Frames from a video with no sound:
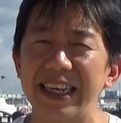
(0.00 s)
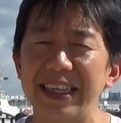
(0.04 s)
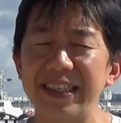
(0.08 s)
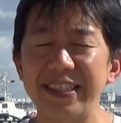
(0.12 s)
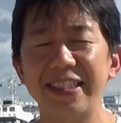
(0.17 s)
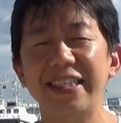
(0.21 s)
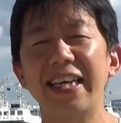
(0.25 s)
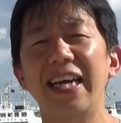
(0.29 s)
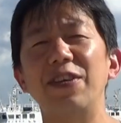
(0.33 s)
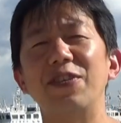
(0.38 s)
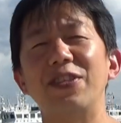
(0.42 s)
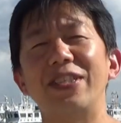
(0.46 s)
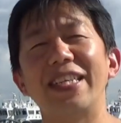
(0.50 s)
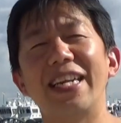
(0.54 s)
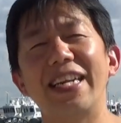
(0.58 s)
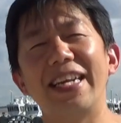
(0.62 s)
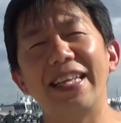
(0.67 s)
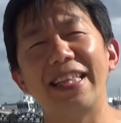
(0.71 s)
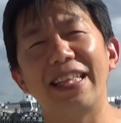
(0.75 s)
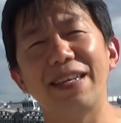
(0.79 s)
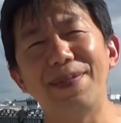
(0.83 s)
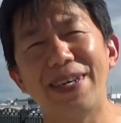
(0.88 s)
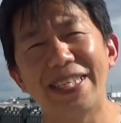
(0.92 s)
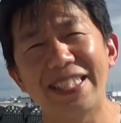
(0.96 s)
いくつか寄せら
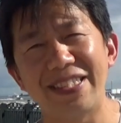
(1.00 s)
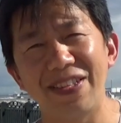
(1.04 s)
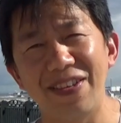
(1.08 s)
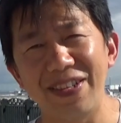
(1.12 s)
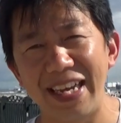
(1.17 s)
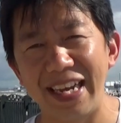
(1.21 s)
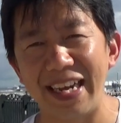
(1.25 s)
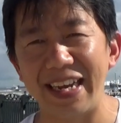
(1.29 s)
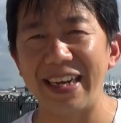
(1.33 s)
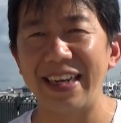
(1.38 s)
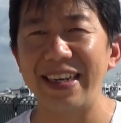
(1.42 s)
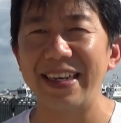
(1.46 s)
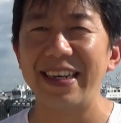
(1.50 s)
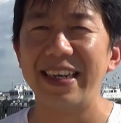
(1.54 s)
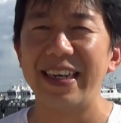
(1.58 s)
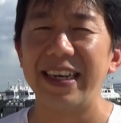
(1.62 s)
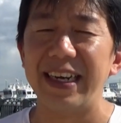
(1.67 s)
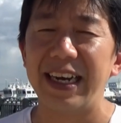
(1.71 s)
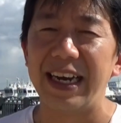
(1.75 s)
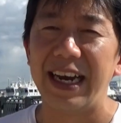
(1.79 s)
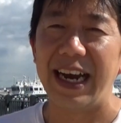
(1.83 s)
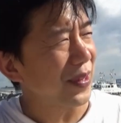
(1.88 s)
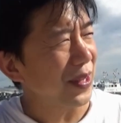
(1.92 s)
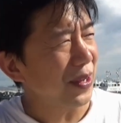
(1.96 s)
れてますので、
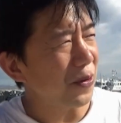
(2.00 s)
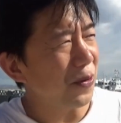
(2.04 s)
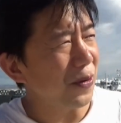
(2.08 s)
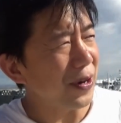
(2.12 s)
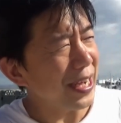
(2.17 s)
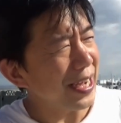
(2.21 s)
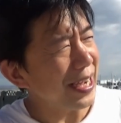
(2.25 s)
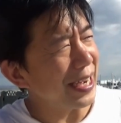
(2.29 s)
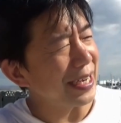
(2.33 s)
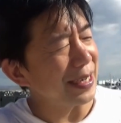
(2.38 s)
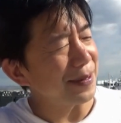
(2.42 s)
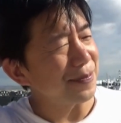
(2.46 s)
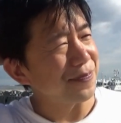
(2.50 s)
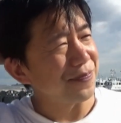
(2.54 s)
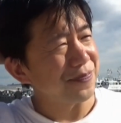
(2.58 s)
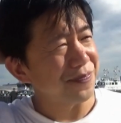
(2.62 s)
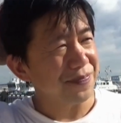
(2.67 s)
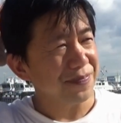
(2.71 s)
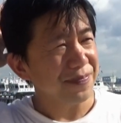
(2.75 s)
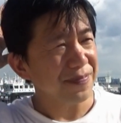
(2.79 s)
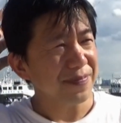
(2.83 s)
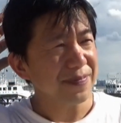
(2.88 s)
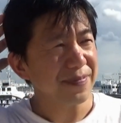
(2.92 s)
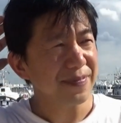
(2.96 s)
これ
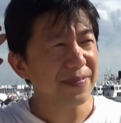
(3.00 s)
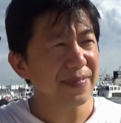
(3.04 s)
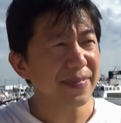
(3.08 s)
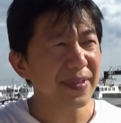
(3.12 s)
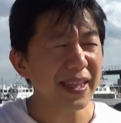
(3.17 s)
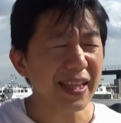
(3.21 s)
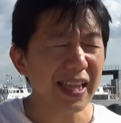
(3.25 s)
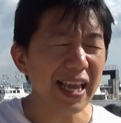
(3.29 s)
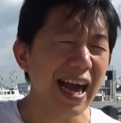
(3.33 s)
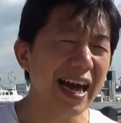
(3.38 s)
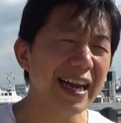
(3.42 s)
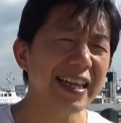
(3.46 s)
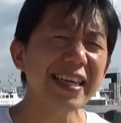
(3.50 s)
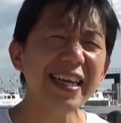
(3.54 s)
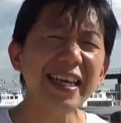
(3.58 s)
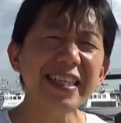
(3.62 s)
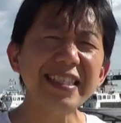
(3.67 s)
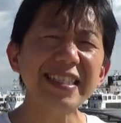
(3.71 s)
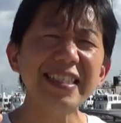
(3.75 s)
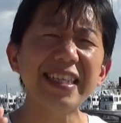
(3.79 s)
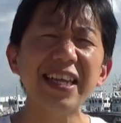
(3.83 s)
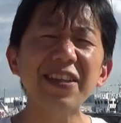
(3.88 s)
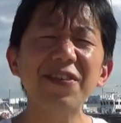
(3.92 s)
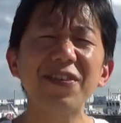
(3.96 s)
あり
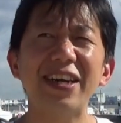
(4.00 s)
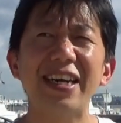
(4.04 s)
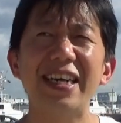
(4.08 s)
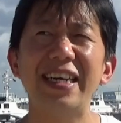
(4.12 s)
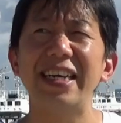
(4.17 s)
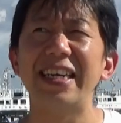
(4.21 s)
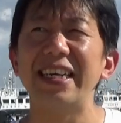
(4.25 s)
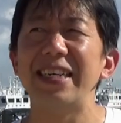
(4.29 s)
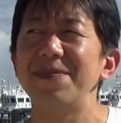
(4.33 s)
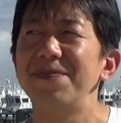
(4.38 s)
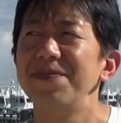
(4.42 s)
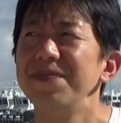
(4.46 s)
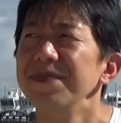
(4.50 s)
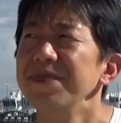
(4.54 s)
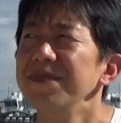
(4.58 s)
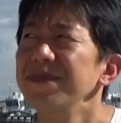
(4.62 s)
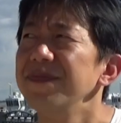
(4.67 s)
がちなのが